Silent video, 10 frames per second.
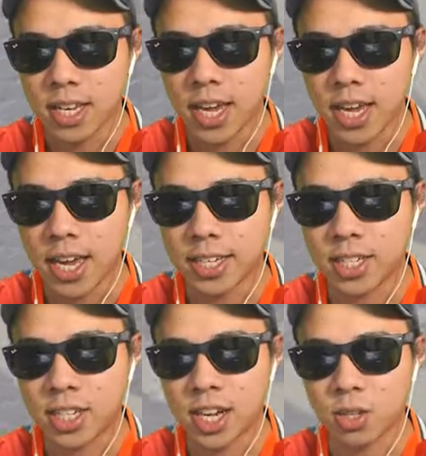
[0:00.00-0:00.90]
え
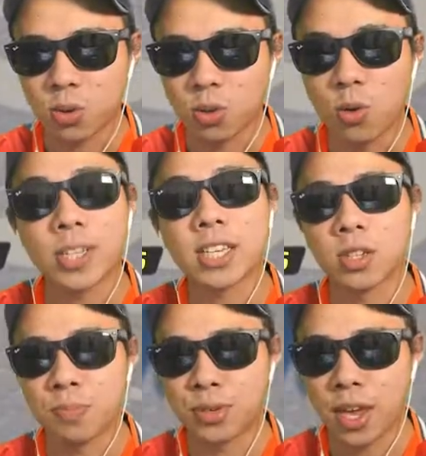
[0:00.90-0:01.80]
しっかりとこの私
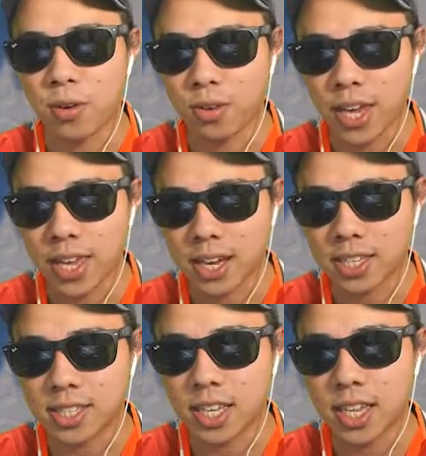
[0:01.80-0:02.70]
のプレイを、え
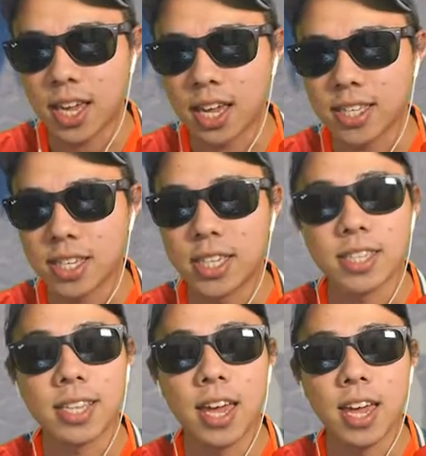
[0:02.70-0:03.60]
焼き付けて、えー、ぜひで
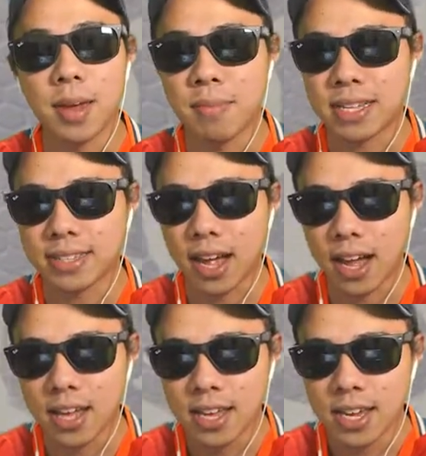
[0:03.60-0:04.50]
すね、え
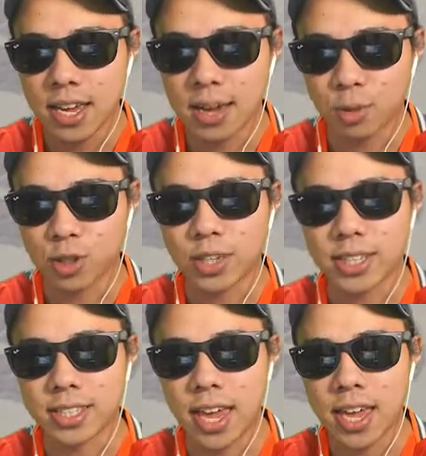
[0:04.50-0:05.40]
マスターえもしくはで
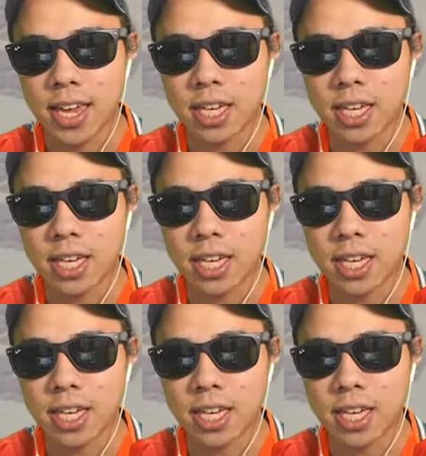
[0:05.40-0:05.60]
すね、